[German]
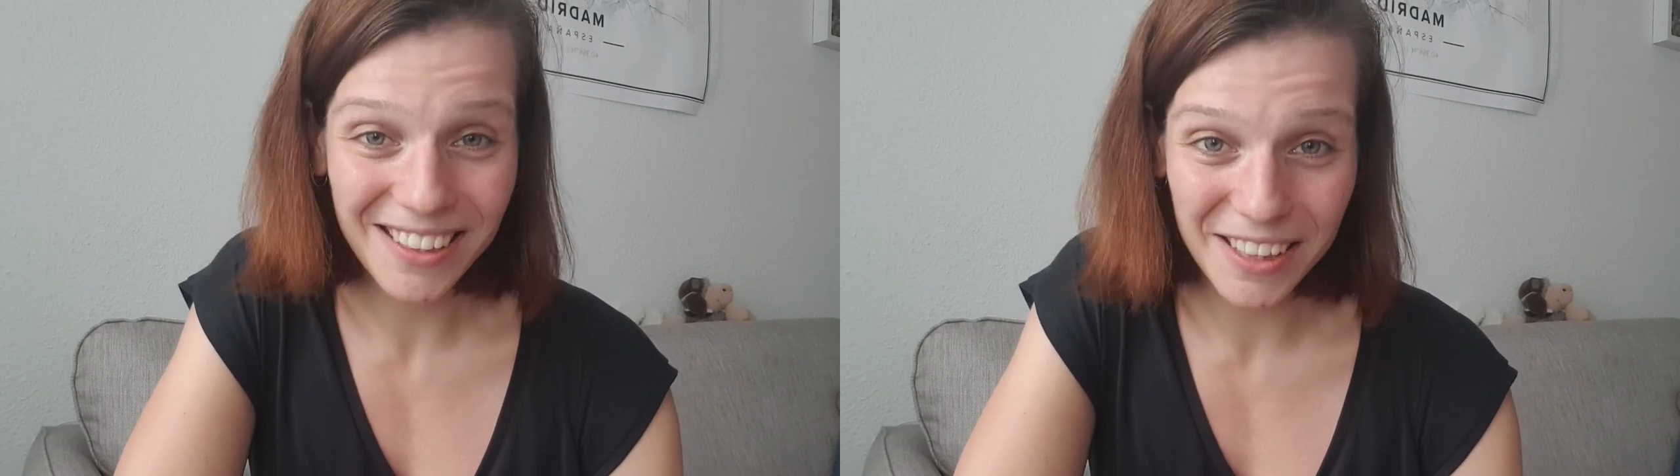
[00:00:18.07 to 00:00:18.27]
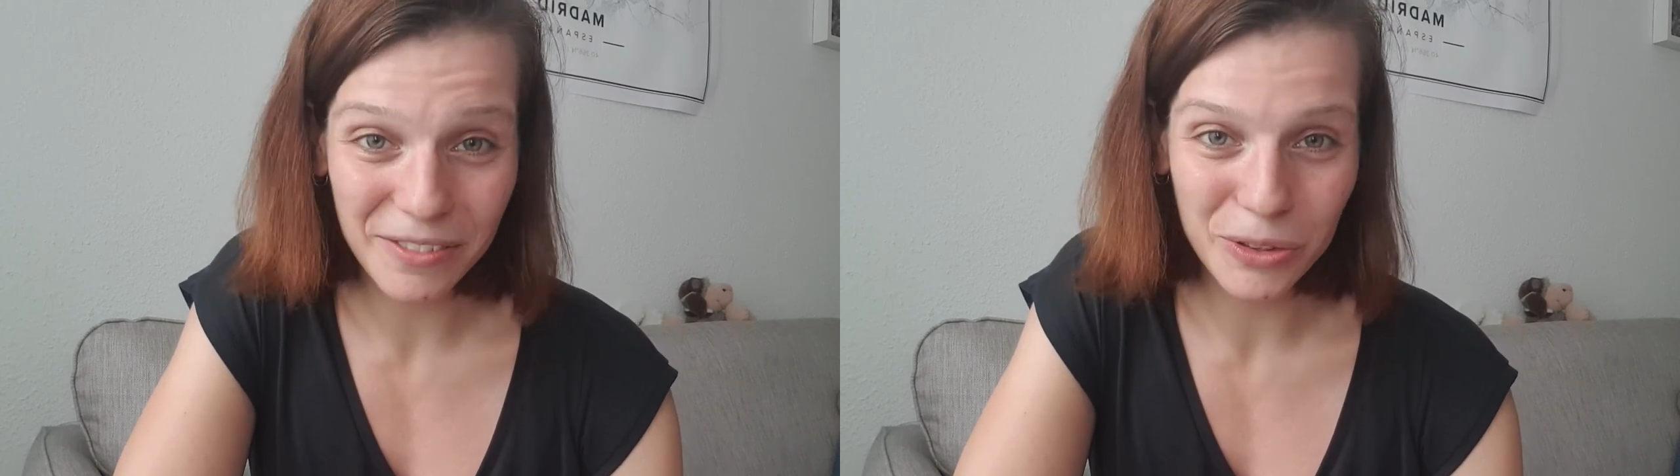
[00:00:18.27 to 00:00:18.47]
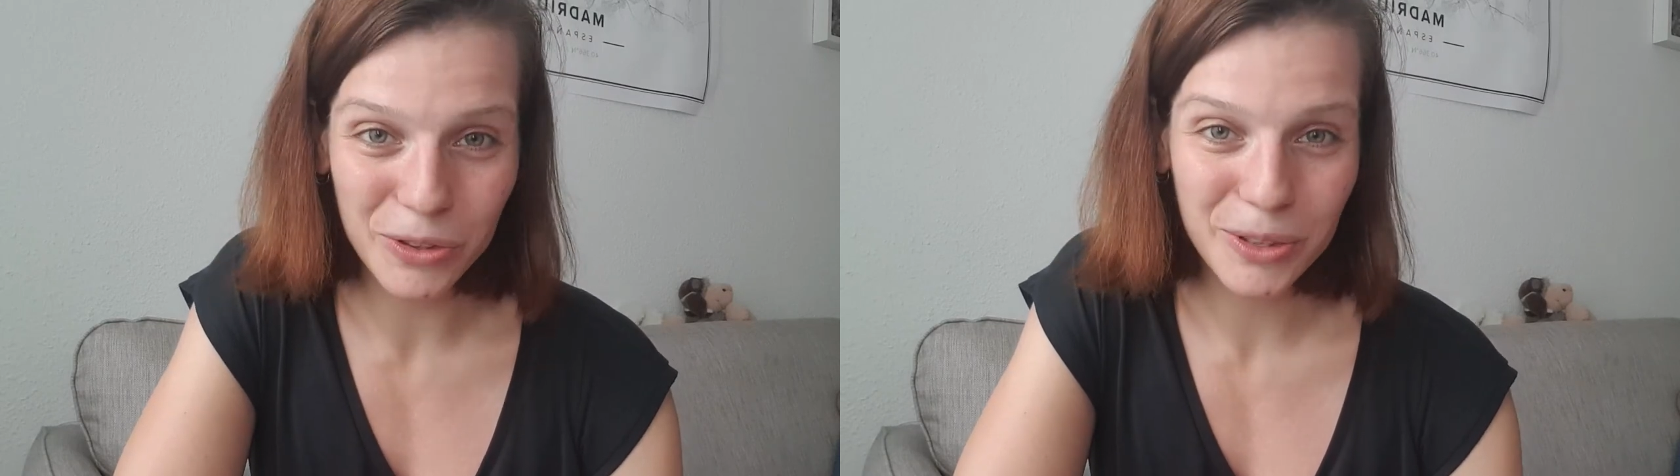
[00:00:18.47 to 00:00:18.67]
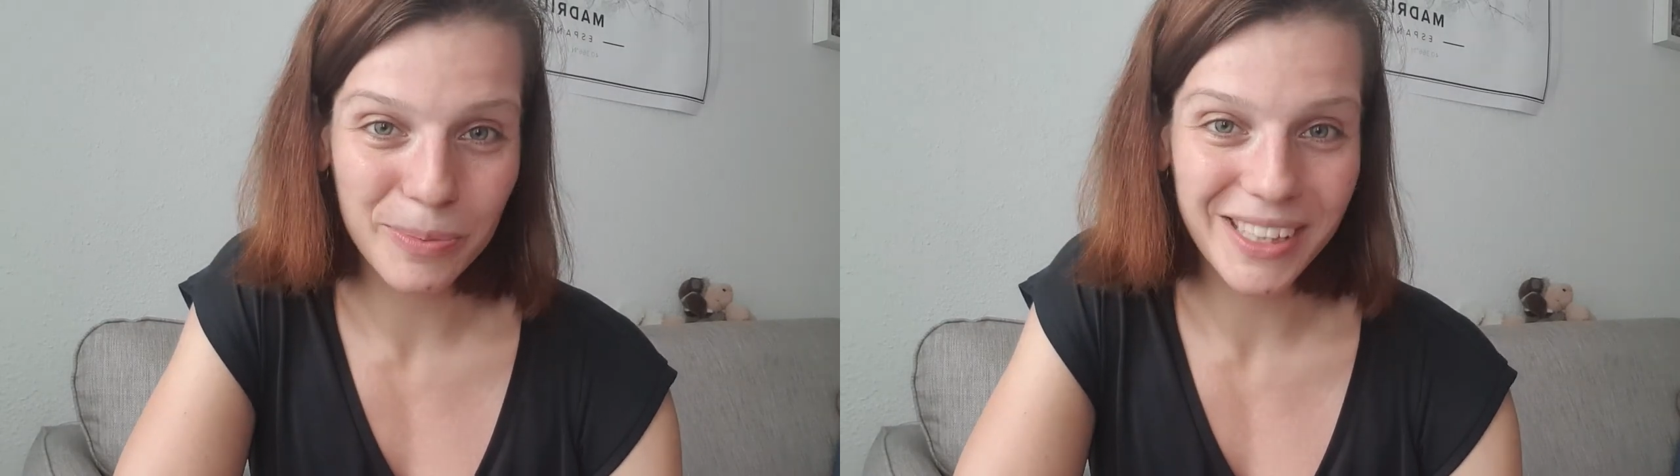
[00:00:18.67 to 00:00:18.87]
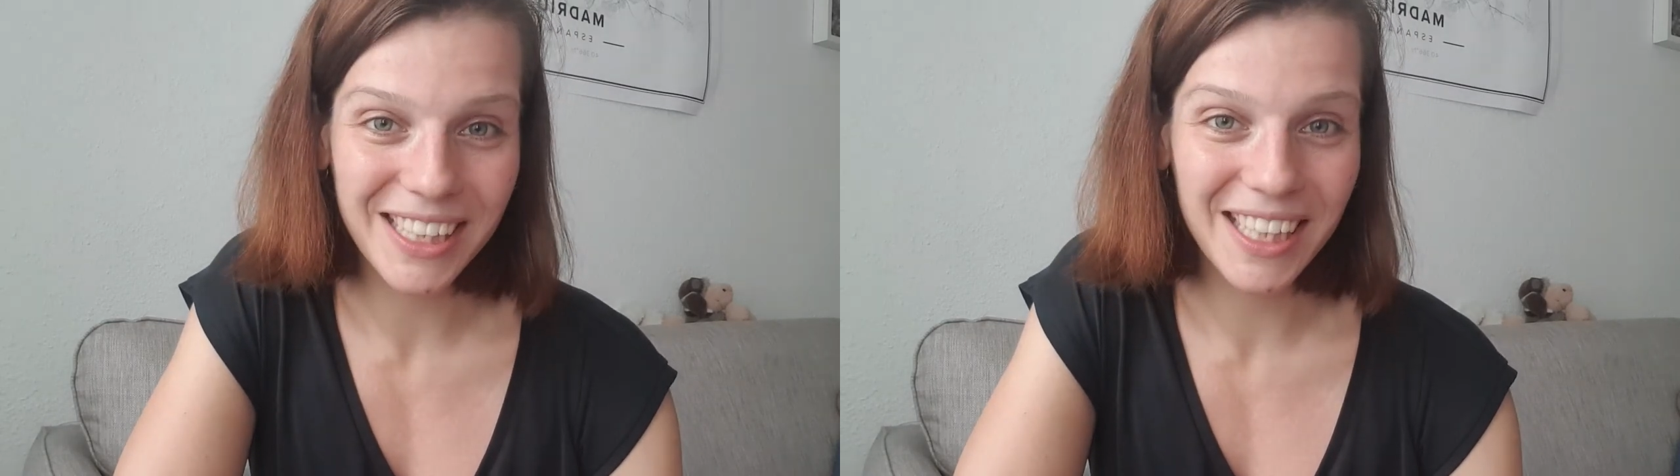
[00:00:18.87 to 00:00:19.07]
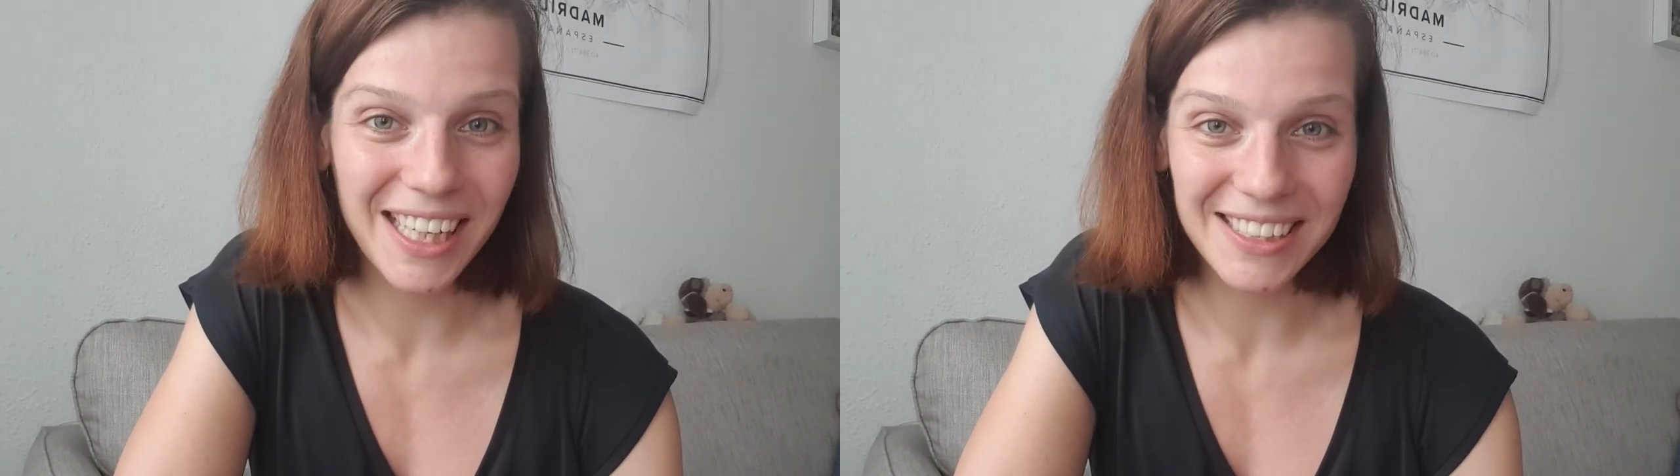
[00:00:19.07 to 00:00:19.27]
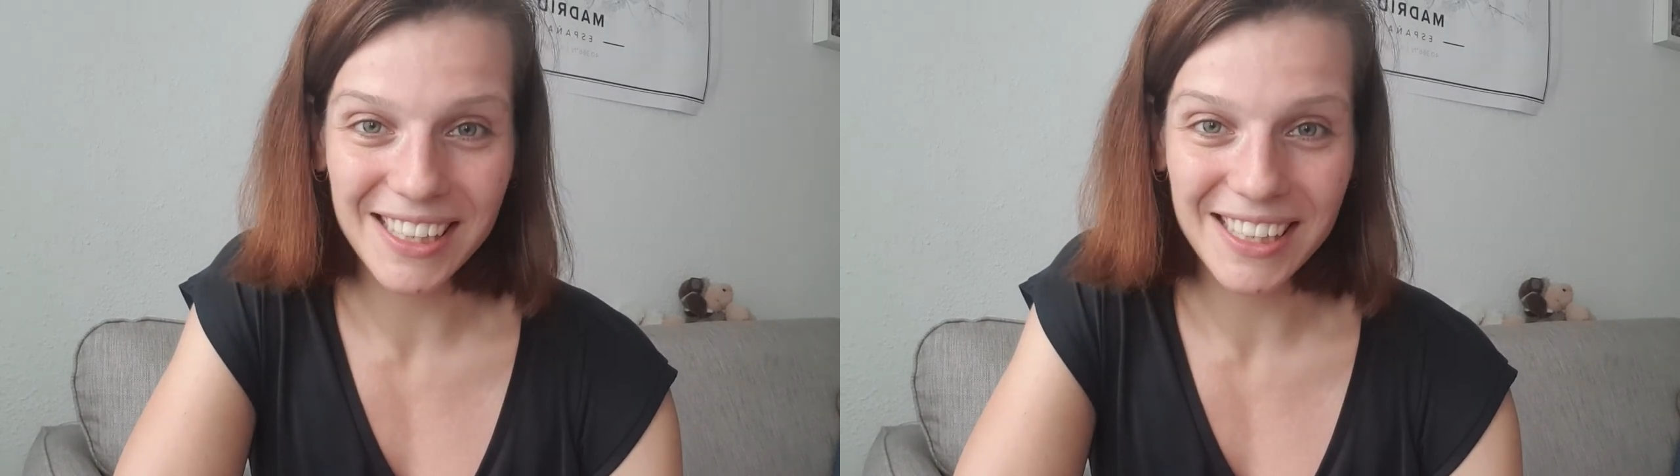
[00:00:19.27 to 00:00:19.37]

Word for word: Interviews mit ganz,